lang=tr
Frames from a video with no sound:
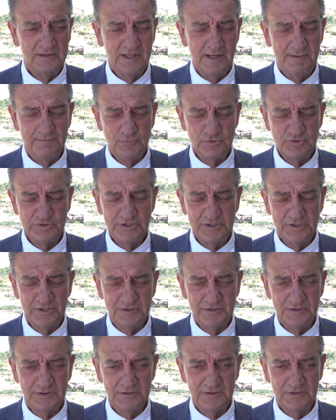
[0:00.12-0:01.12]
Temmuz
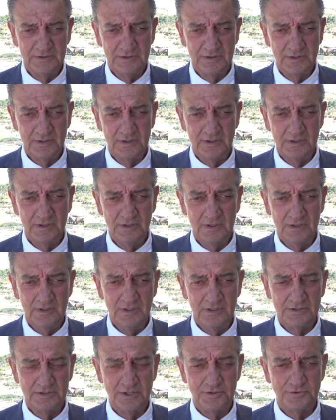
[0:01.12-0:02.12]
ayı
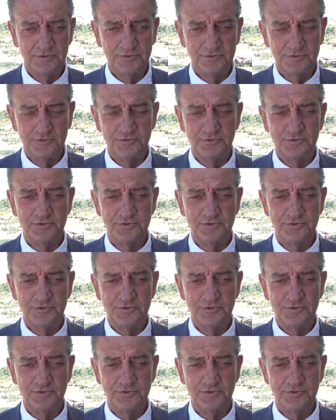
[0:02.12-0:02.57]
Atatürkçü